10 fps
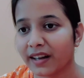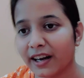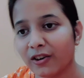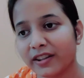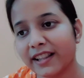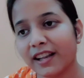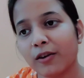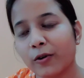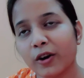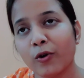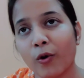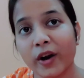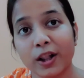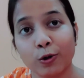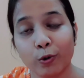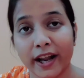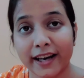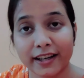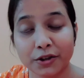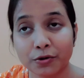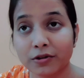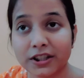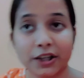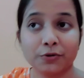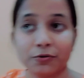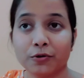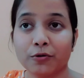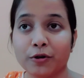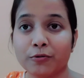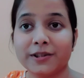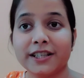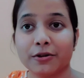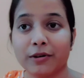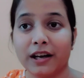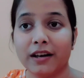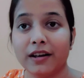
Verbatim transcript: এগুলো তিল তিল করে গড়ে তোলা একটা সংসার সুন্দর করে গুছিয়ে তোলা